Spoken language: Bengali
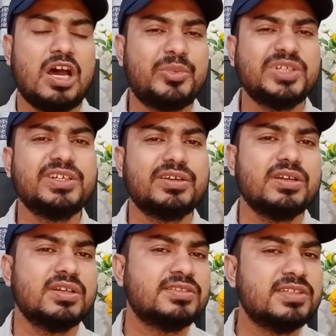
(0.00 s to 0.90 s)
আমাদের
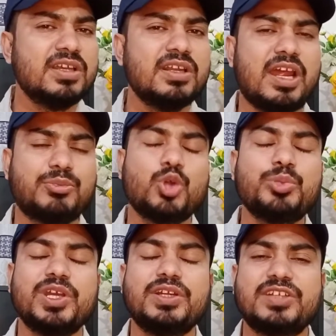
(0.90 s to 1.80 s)
যে
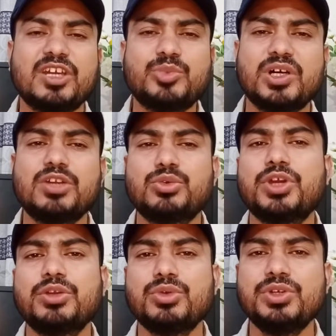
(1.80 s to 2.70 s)
ল্যাপটপে টেক বাংলা
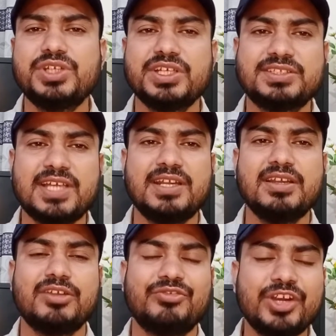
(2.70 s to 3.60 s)
টুকে টোয়েন্টি
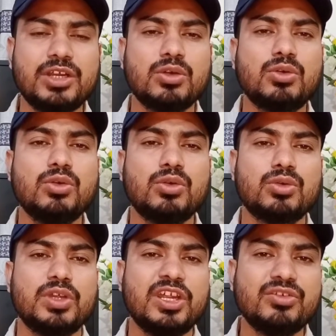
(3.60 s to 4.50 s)
চ্যানেলের ভিডিওগুলোর
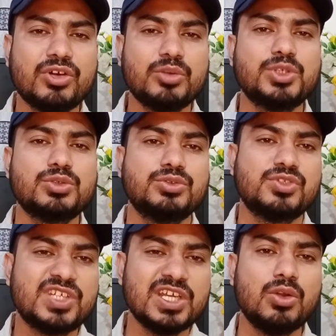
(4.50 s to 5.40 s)
ইনফরমেশন
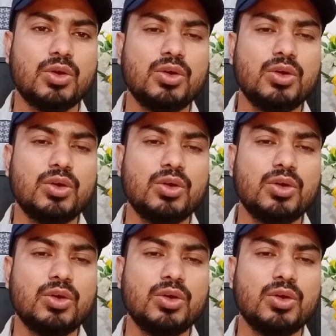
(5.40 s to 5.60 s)
ছিল